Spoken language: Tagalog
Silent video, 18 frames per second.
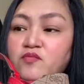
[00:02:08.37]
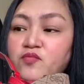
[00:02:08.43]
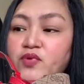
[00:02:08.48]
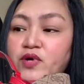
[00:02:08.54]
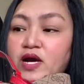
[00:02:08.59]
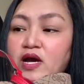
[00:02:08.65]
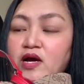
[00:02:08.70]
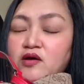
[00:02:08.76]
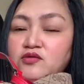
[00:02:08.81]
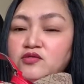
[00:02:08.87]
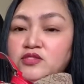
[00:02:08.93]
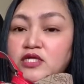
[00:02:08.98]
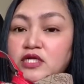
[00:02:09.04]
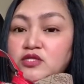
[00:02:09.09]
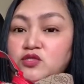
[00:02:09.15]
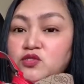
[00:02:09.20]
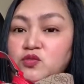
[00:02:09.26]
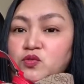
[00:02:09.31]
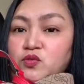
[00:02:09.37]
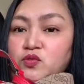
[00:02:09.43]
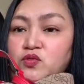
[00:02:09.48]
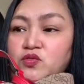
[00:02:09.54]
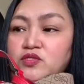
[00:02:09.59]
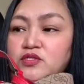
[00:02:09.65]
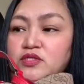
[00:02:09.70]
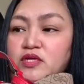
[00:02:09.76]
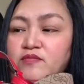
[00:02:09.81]
brown na
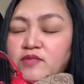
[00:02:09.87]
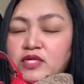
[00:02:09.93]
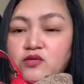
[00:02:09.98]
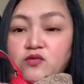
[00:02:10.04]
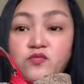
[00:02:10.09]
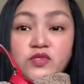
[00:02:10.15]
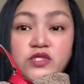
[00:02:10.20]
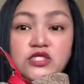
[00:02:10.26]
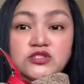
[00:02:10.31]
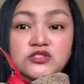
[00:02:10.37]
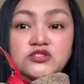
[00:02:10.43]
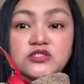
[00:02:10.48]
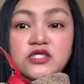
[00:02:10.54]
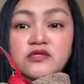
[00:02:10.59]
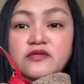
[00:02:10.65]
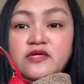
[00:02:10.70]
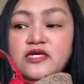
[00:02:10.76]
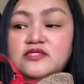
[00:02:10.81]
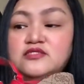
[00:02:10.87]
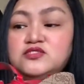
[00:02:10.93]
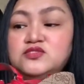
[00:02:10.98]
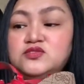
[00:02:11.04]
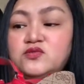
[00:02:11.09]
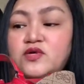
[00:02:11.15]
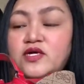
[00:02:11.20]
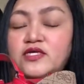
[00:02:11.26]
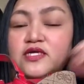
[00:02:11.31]
to, na may combination siya red.
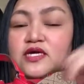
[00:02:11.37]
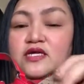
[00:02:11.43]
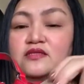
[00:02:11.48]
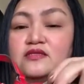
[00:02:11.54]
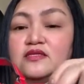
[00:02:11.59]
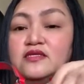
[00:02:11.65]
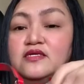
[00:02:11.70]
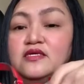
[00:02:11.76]
So, ayan.